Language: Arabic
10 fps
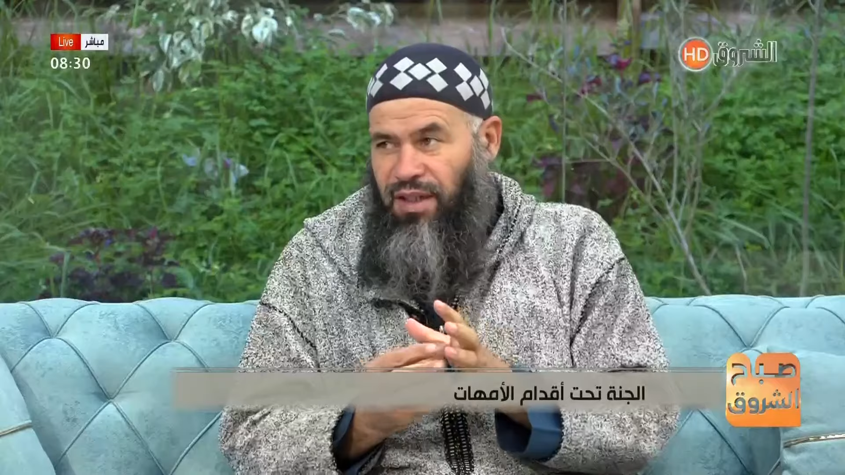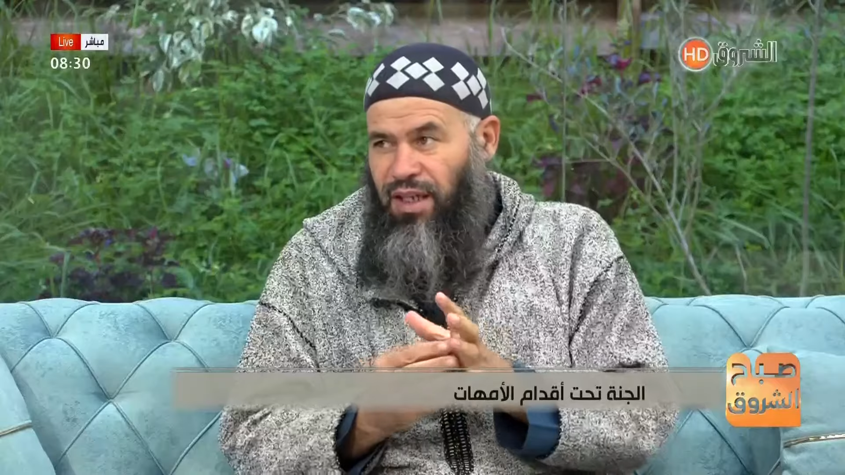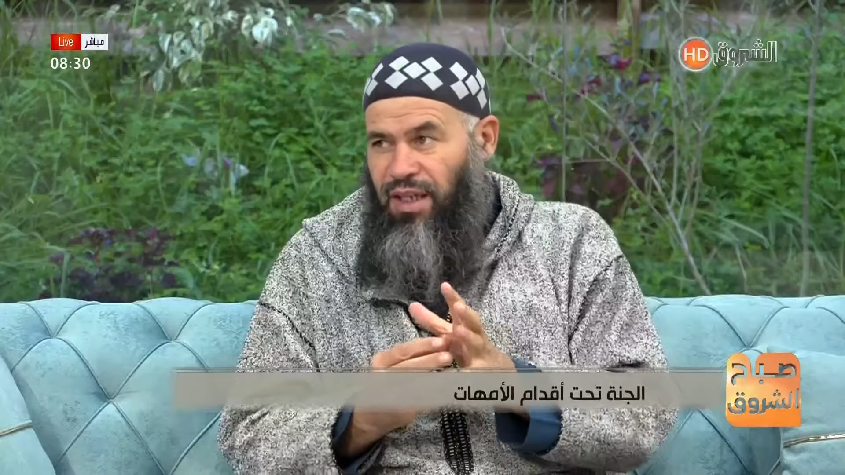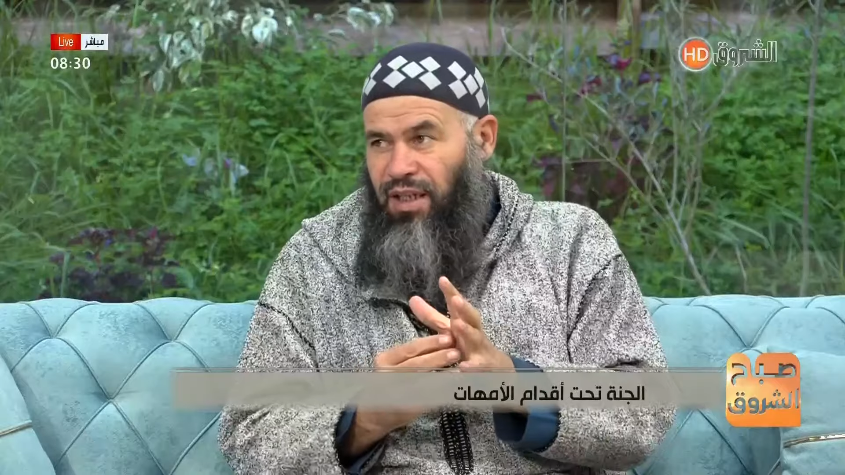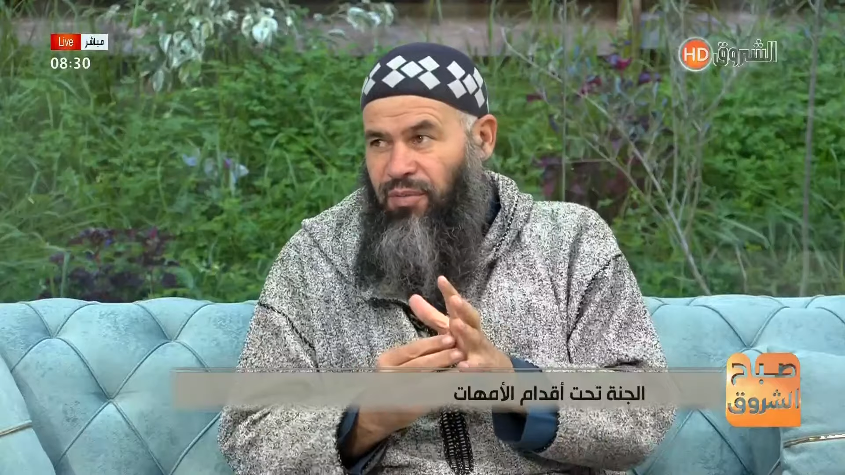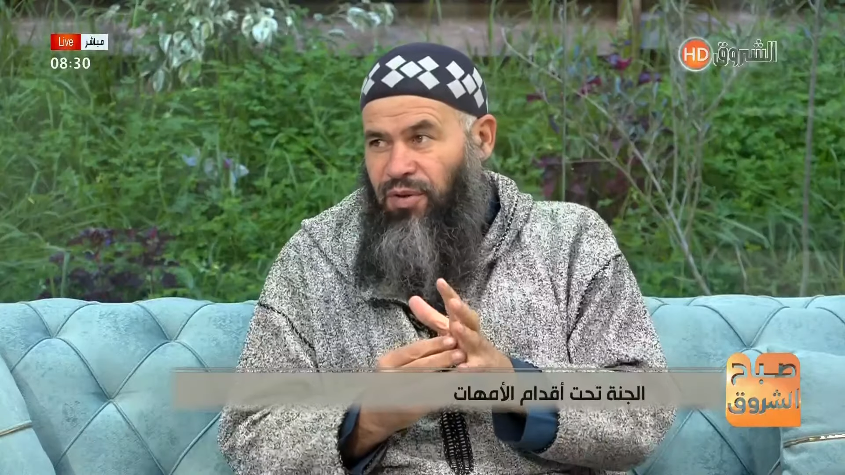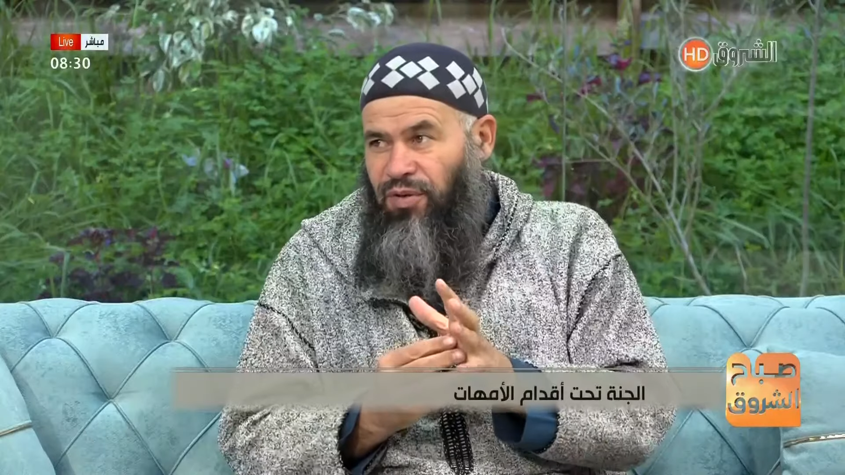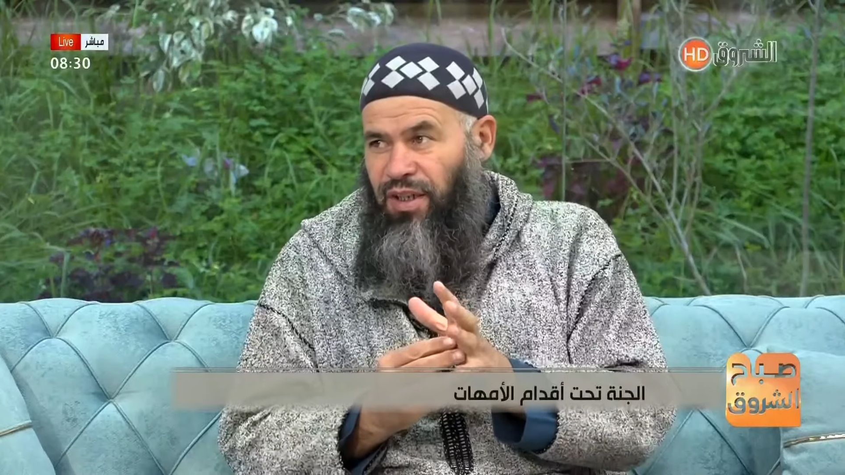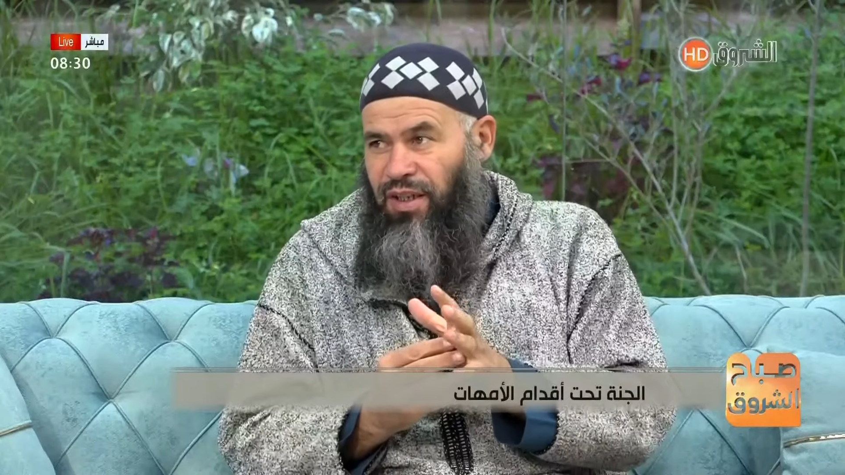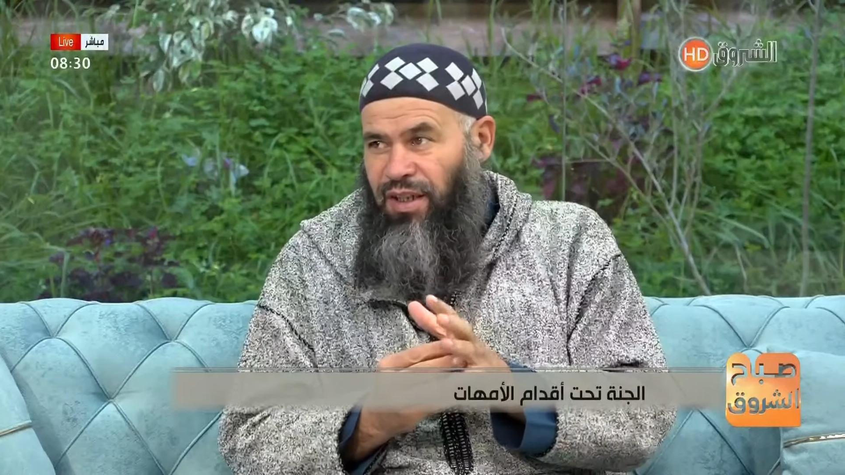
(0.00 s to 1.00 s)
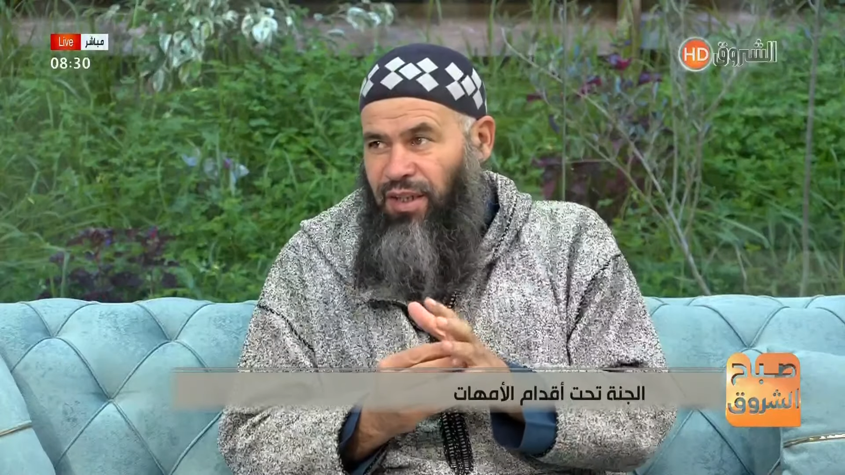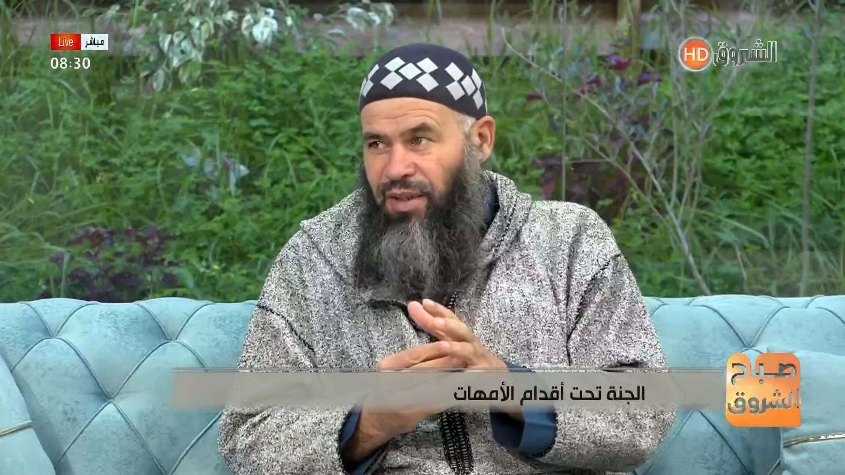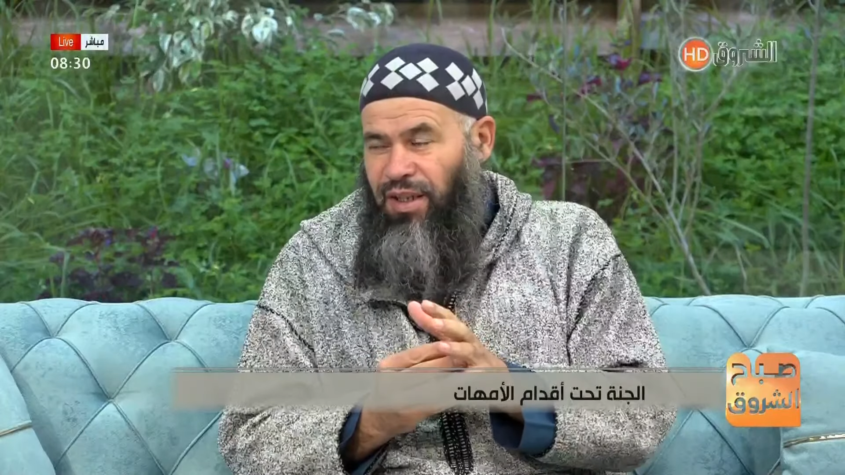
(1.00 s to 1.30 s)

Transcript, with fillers: قال النبي صلى الله